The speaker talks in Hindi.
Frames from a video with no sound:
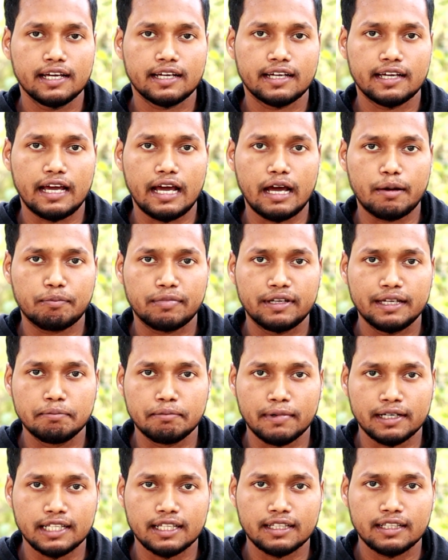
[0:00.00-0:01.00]
एक ऐप की
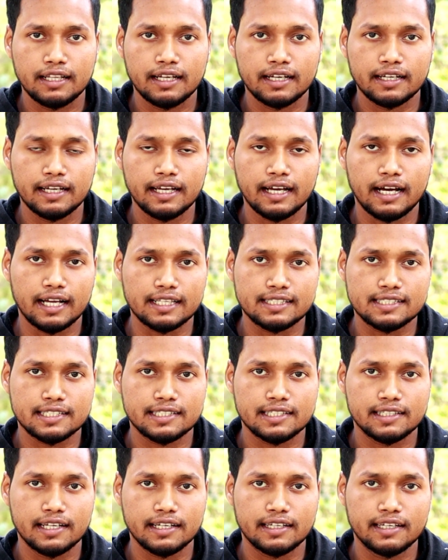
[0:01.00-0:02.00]
मदद लेंगे
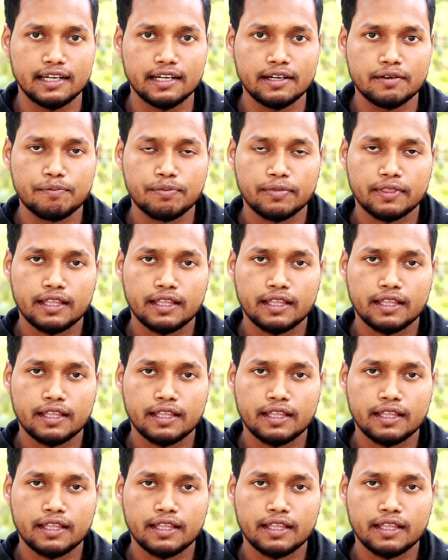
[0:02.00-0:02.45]
अच्छे से देखिए